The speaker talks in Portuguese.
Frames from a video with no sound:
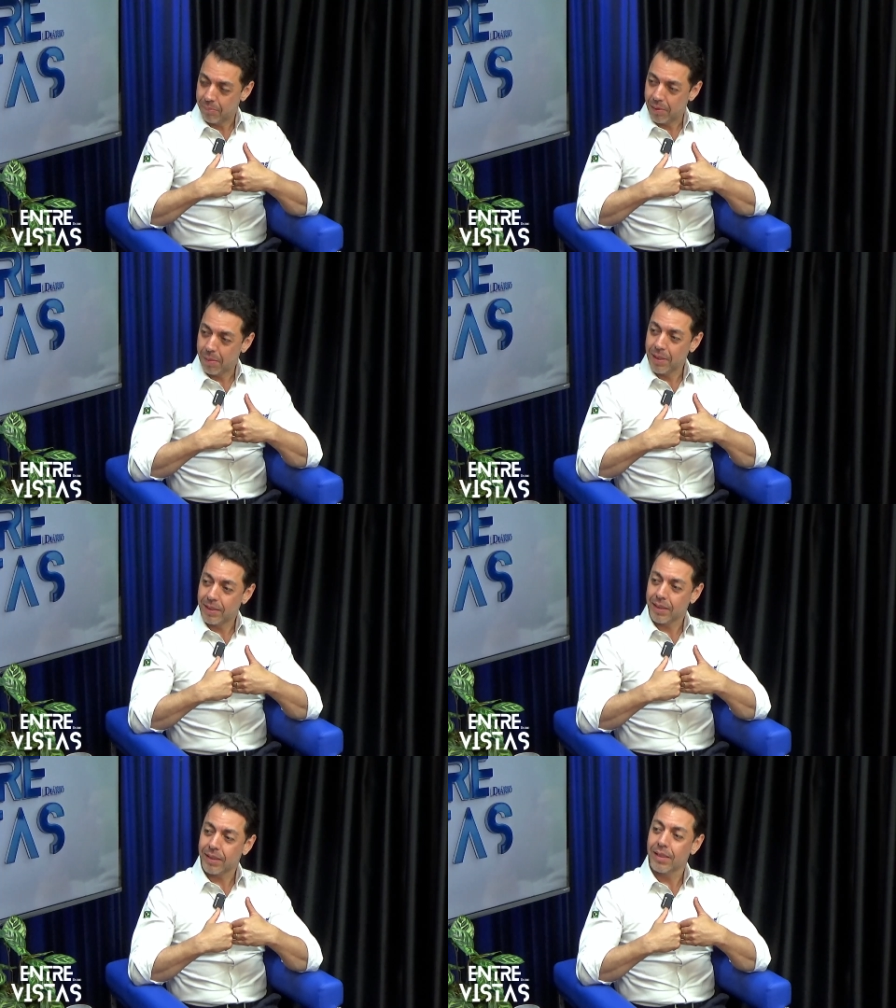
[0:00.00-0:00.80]

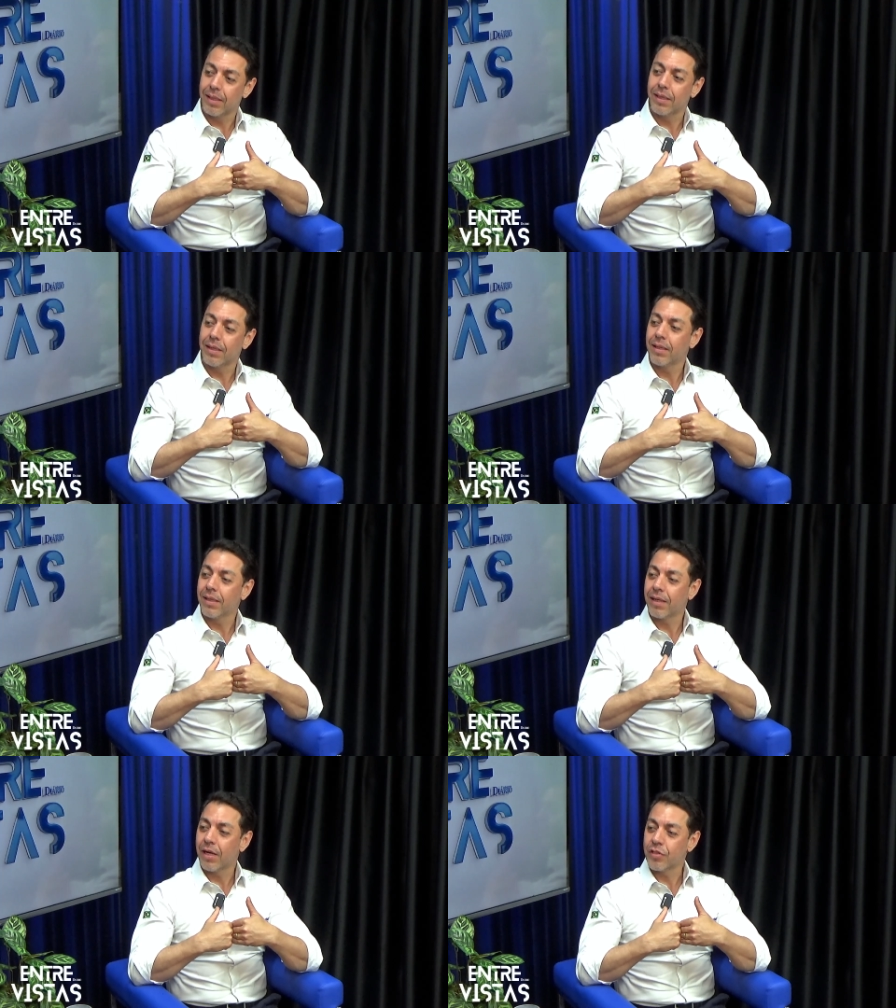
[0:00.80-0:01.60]
permita
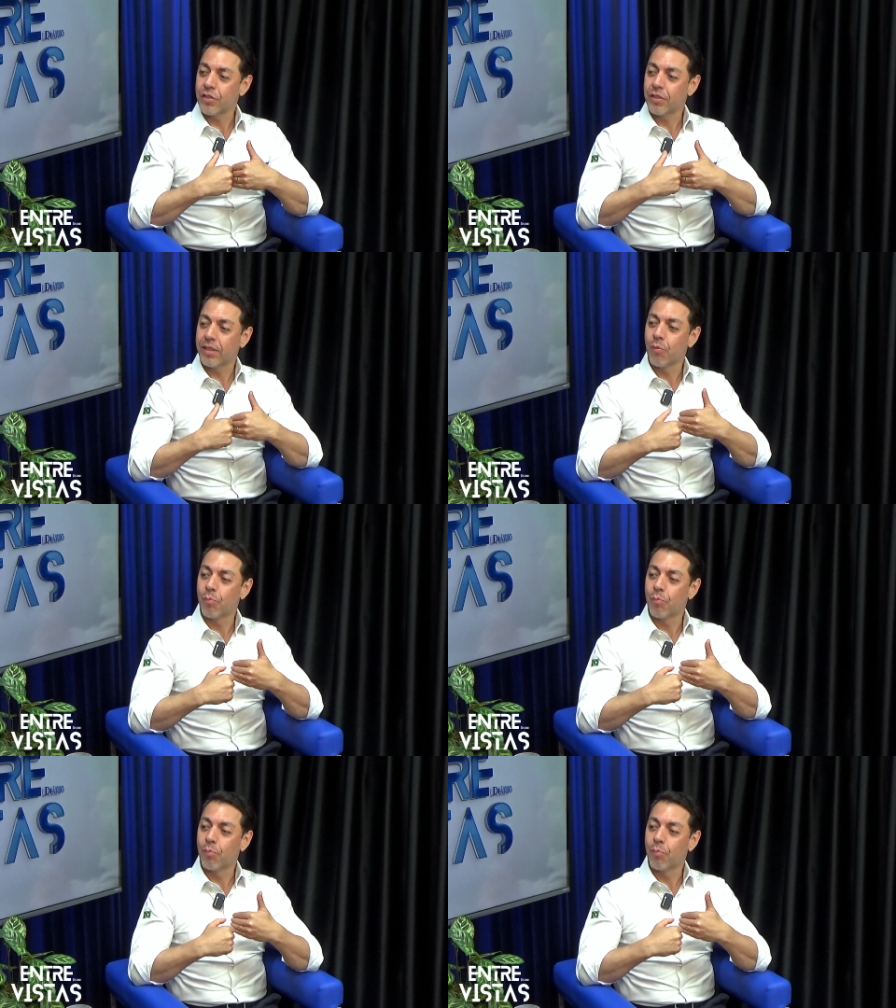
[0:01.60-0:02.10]
que a gente tenha